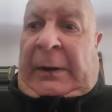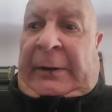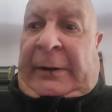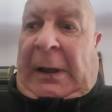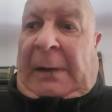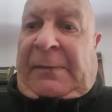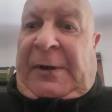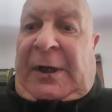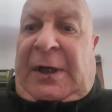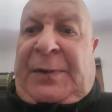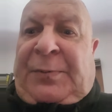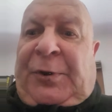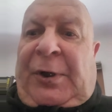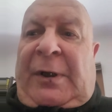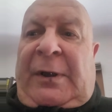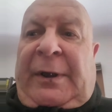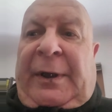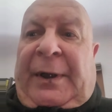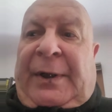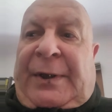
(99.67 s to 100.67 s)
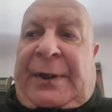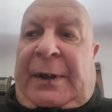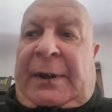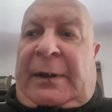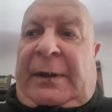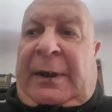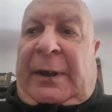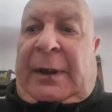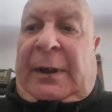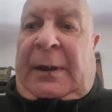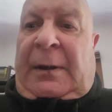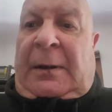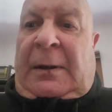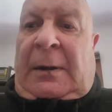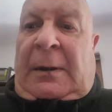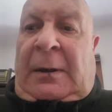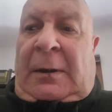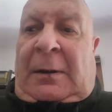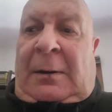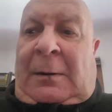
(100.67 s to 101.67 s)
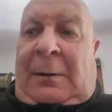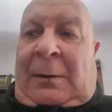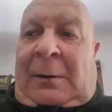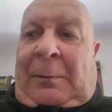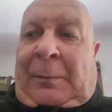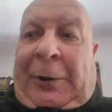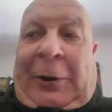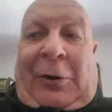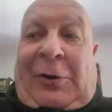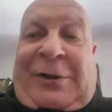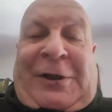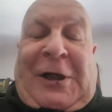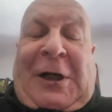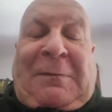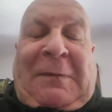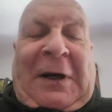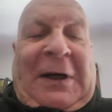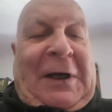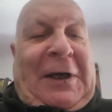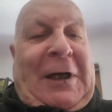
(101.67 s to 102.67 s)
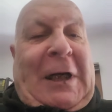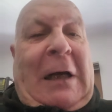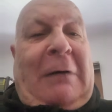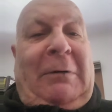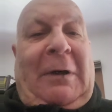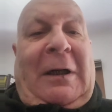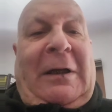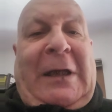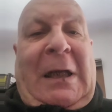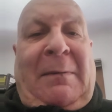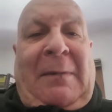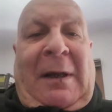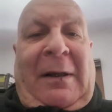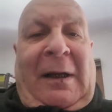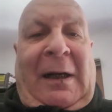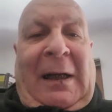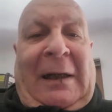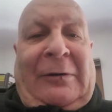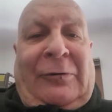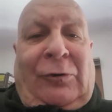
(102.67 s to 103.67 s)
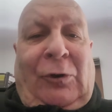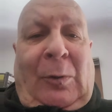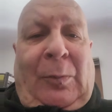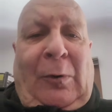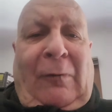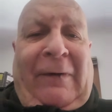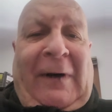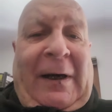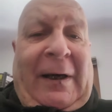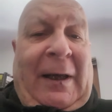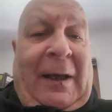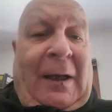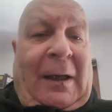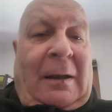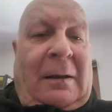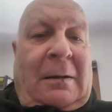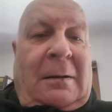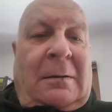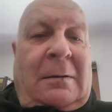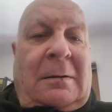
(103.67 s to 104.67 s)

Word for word: También es muy interesante, pero es inimaginable el tema de la antropofagia.